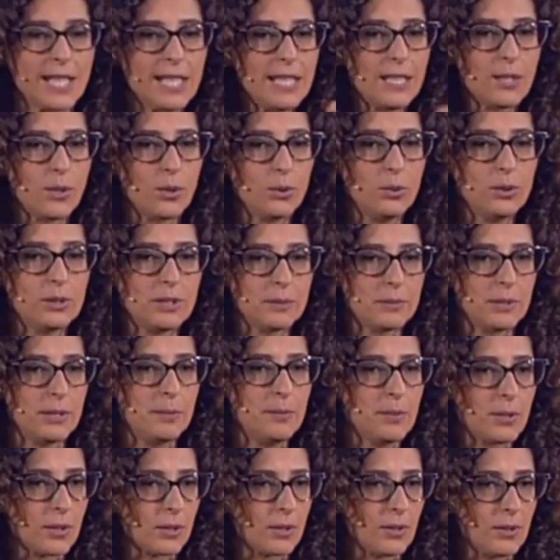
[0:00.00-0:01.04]
io l'ultimo
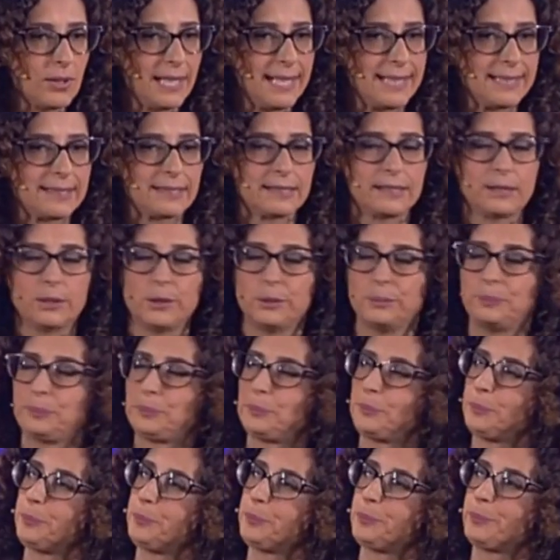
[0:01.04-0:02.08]
libro che ho letto,
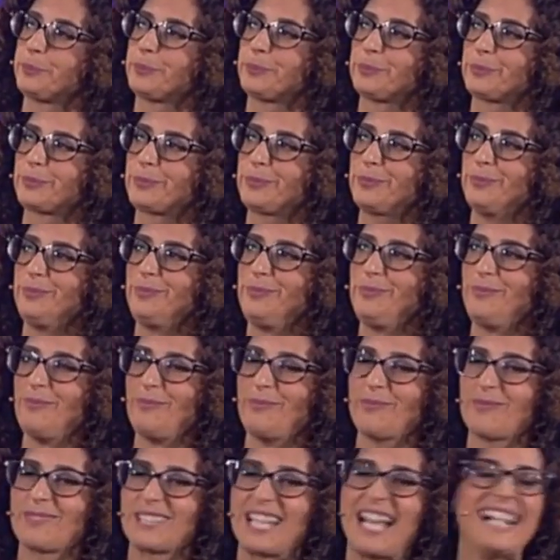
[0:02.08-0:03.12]

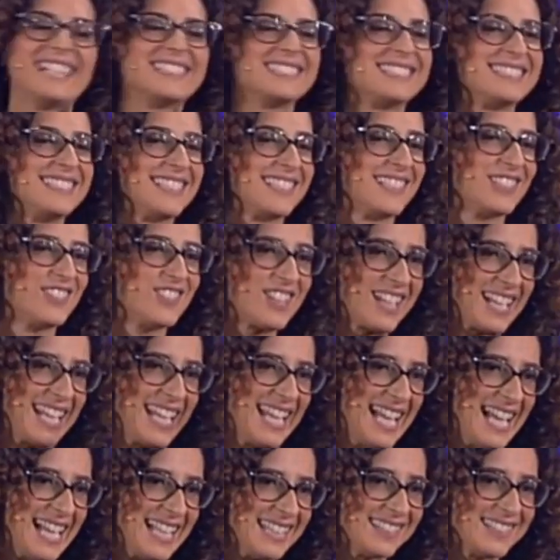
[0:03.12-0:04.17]
anzi che ho
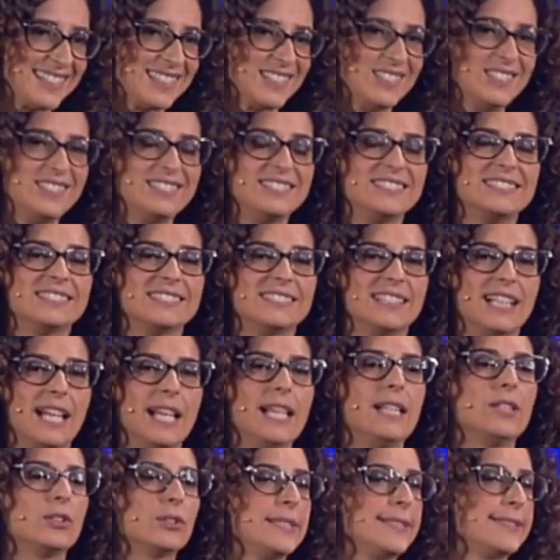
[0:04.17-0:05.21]
riletto,
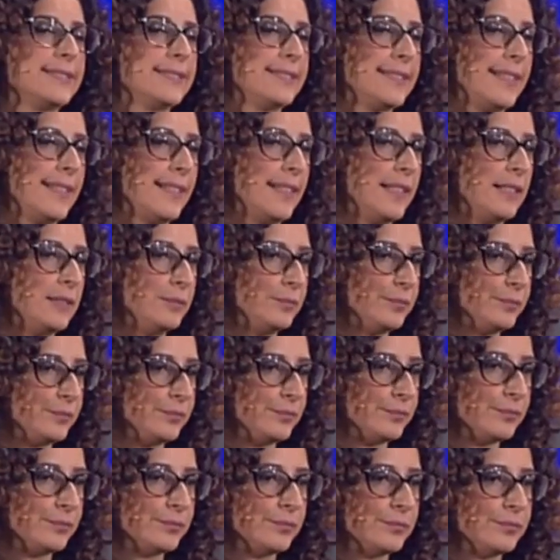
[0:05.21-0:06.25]
è l'Odissea.
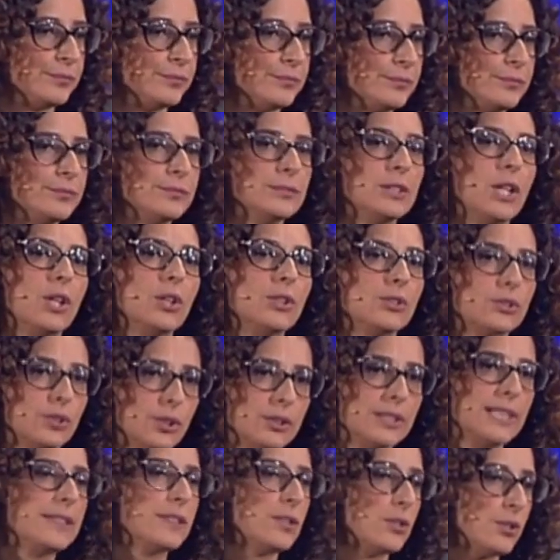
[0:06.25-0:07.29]
Non lo
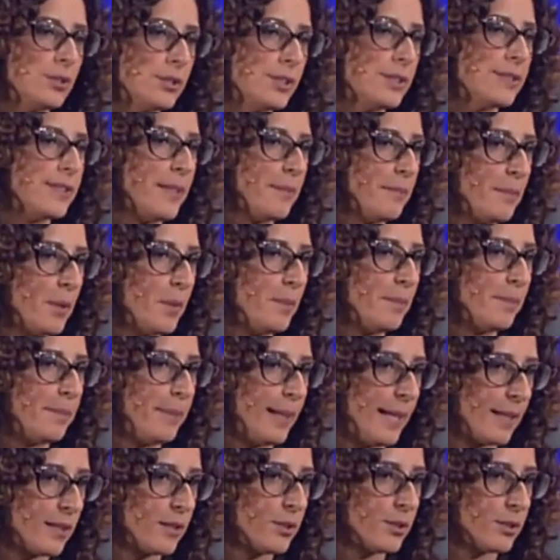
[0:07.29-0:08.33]
so, detto così sembra un
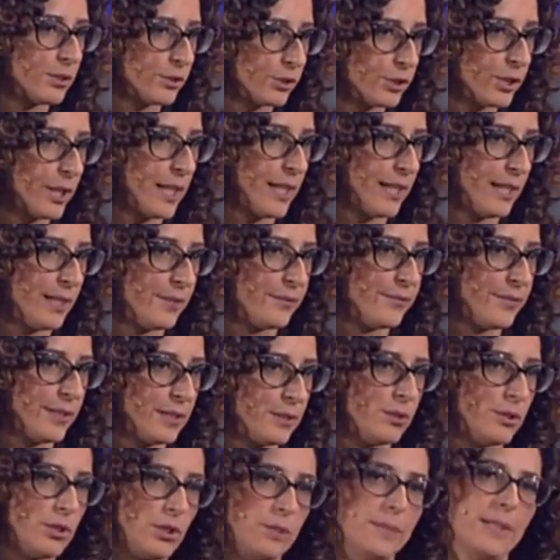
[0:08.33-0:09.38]
pacco, cioè in
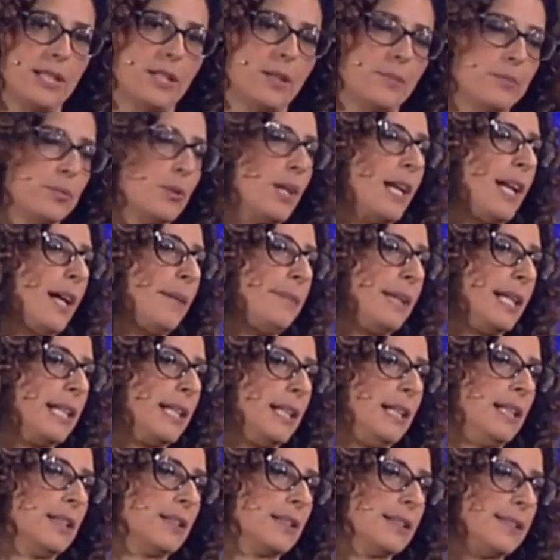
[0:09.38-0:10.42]
effetti uno dice, ma no, pure la
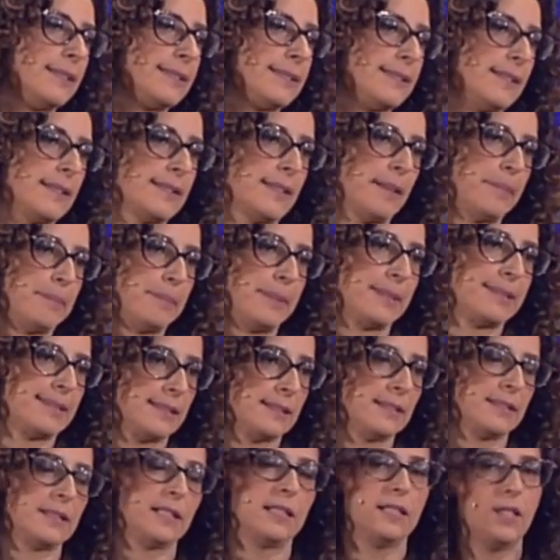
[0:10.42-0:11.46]
mannina adesso si
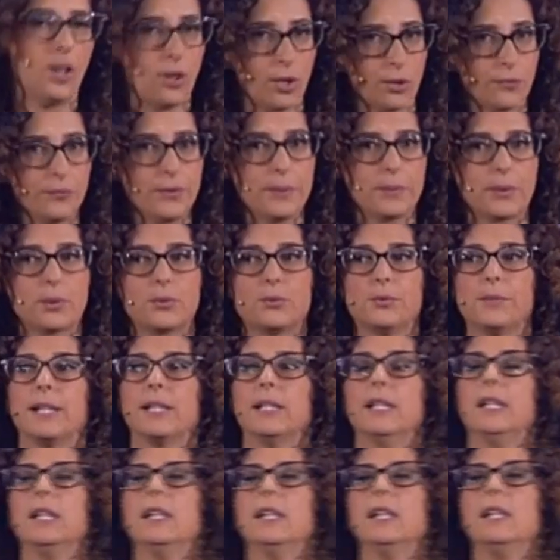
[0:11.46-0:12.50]
appesanti, no, non vi
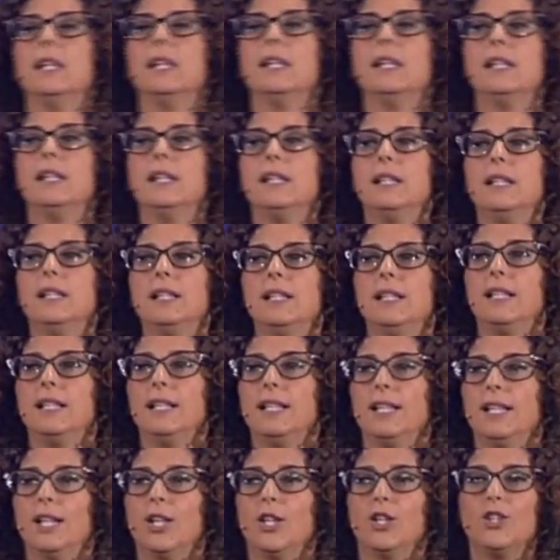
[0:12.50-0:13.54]
preoccupate.
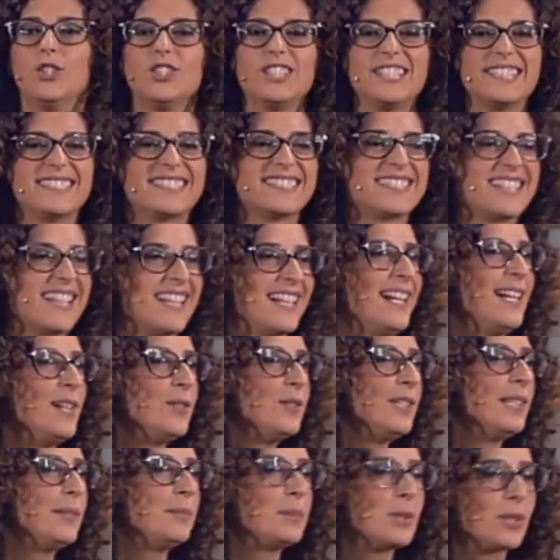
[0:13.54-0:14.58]
L'Odissea è
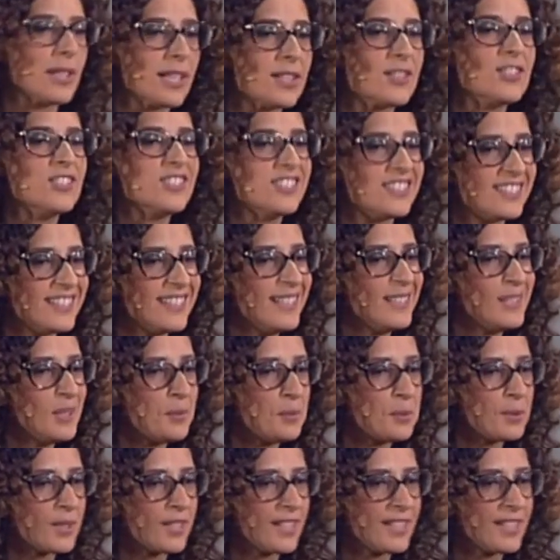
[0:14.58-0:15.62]
un libro che consiglio pure